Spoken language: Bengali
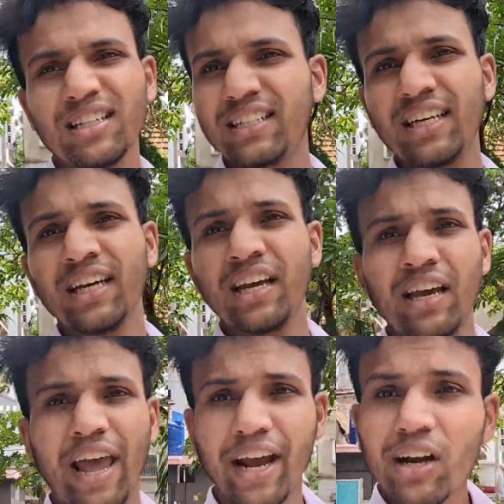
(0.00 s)
যে
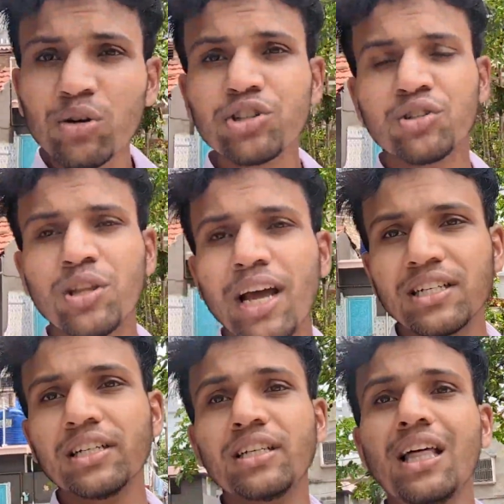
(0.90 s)
এক এক ঘনিষ্ঠতায়
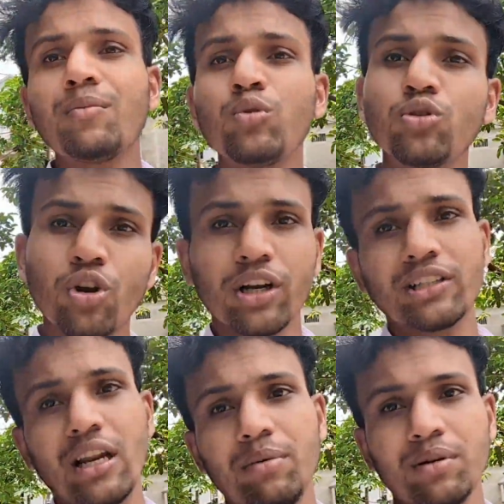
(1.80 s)
আসলে সে তার মতো সরকার
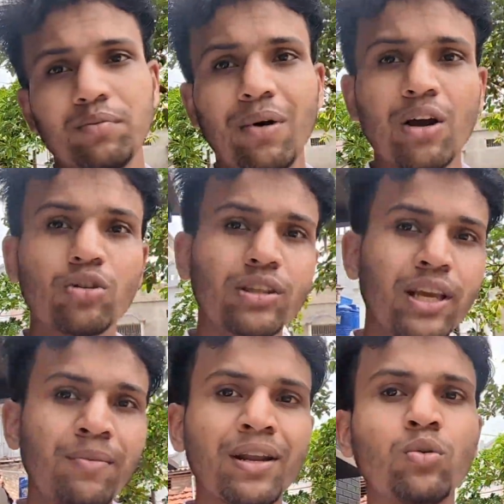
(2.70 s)
চালাবে ভারতকে
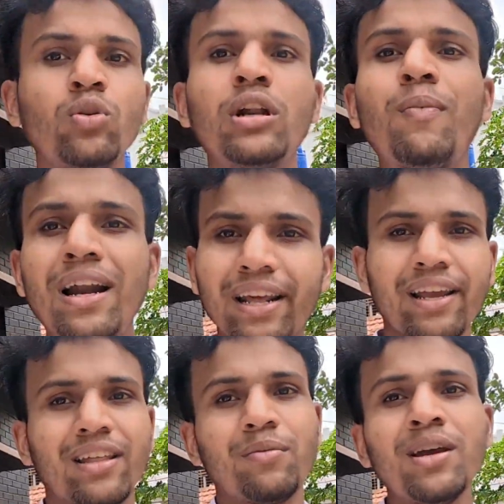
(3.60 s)
মানে উল্টে পাল্টে
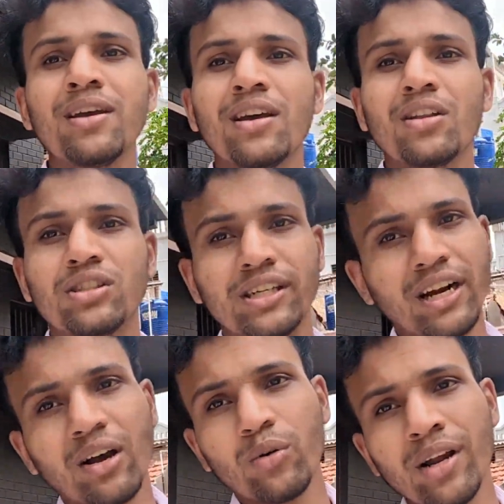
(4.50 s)
রেখে দেবে সেটা
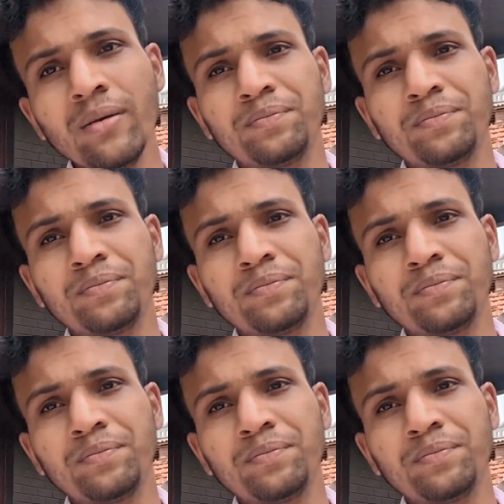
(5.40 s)
না করে